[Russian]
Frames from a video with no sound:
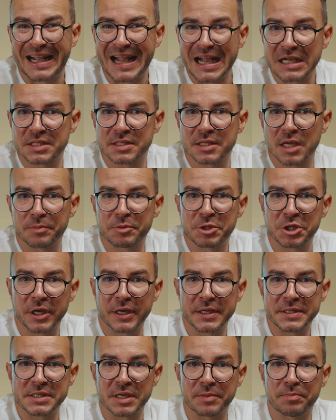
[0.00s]
Как
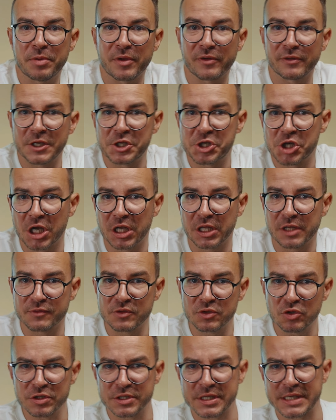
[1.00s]
сообщается, первоначальный
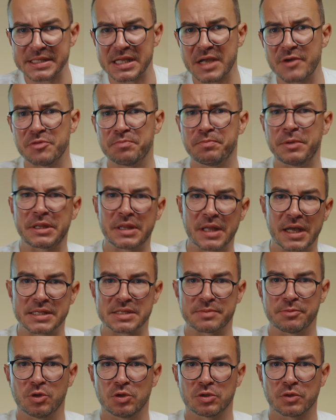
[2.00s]
взнос составит
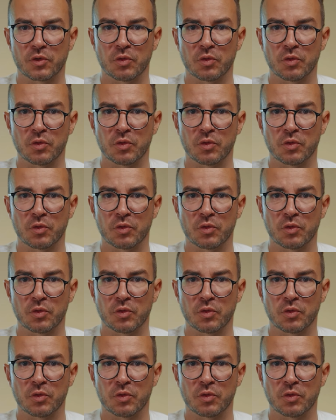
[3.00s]
15 миллионов